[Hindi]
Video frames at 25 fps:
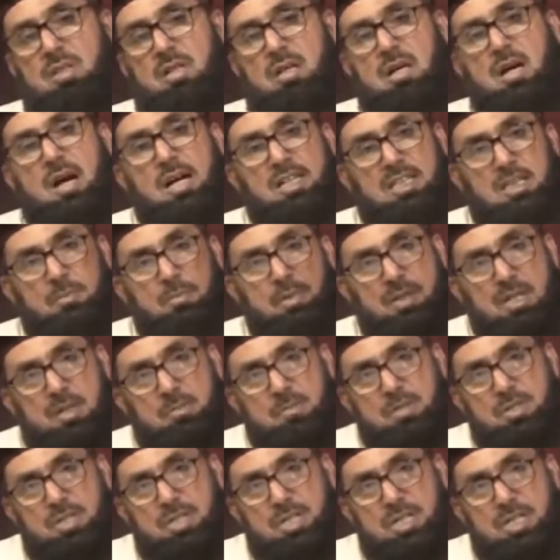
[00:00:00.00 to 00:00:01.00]

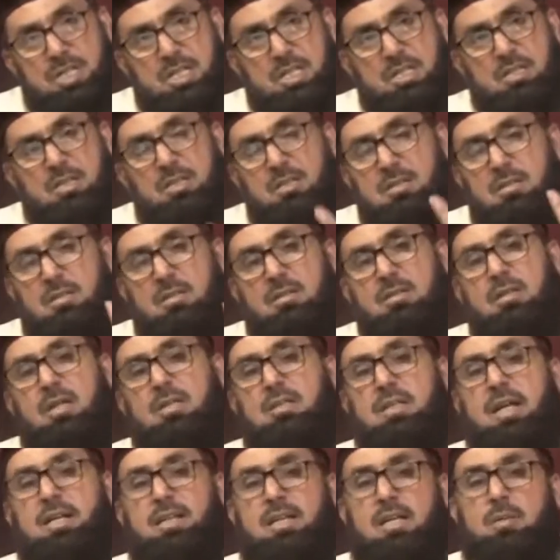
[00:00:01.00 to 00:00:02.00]
ख़ातमनबीन का
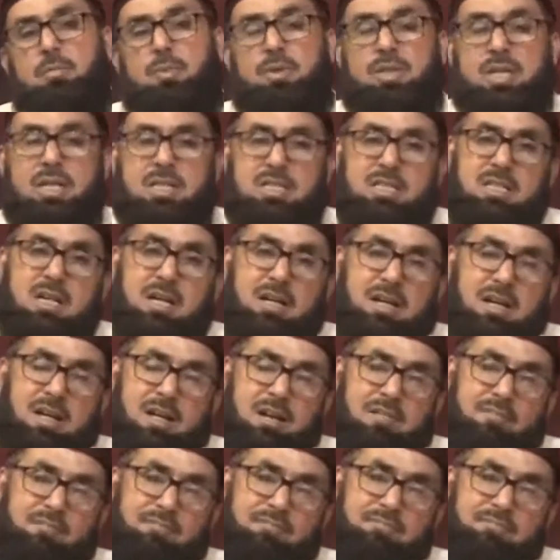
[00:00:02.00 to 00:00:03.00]
टाइटल भी दे दिया गया